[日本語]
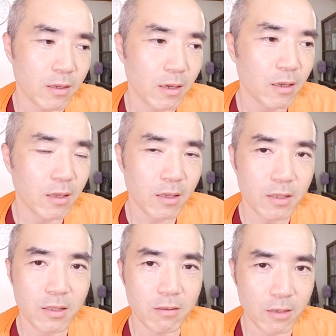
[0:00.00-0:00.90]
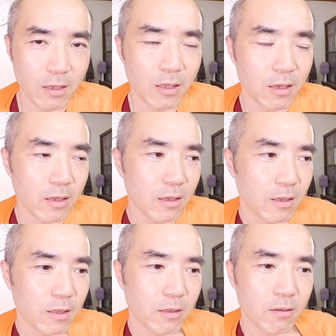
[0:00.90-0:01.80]
関係してるかなっ
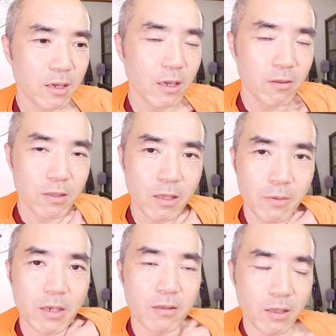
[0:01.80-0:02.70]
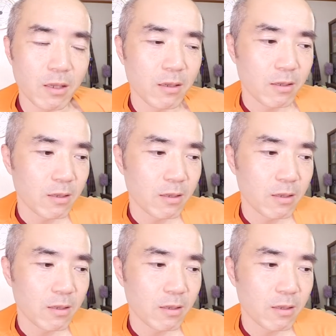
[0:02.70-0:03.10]
ていう可能性もあるね